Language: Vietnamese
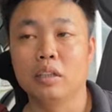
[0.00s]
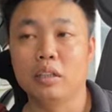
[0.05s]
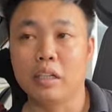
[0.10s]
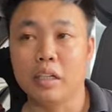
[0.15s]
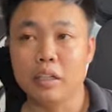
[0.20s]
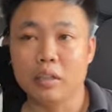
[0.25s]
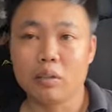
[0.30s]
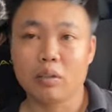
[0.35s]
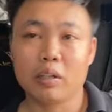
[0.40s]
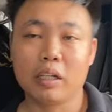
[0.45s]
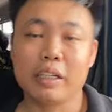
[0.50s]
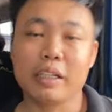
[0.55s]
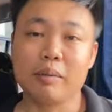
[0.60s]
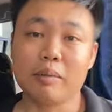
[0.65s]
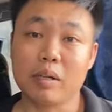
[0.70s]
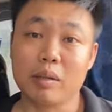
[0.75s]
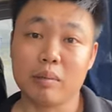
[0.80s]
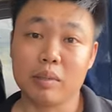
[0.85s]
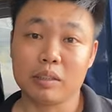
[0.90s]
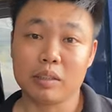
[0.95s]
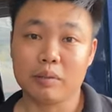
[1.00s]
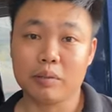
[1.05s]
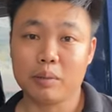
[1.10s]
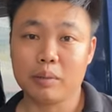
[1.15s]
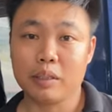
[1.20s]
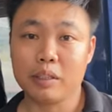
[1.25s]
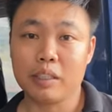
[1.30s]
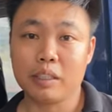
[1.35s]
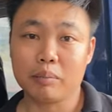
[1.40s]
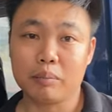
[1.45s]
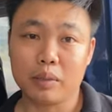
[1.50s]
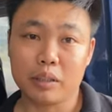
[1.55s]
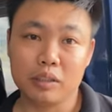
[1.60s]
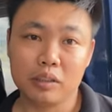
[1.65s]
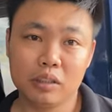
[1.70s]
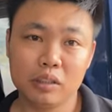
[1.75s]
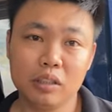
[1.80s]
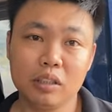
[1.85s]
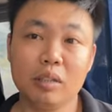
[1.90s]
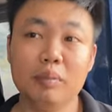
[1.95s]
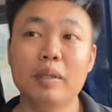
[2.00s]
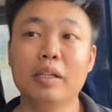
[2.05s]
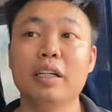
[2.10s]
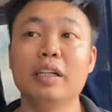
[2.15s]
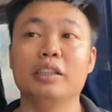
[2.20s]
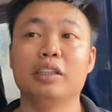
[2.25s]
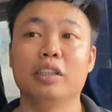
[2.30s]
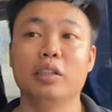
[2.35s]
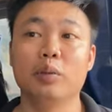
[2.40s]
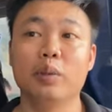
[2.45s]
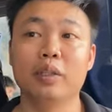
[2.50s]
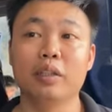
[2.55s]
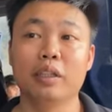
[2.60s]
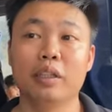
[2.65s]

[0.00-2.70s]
đấy còn anh em nào mà giá trị cái nhiệt mà chưa biết địa chỉ uy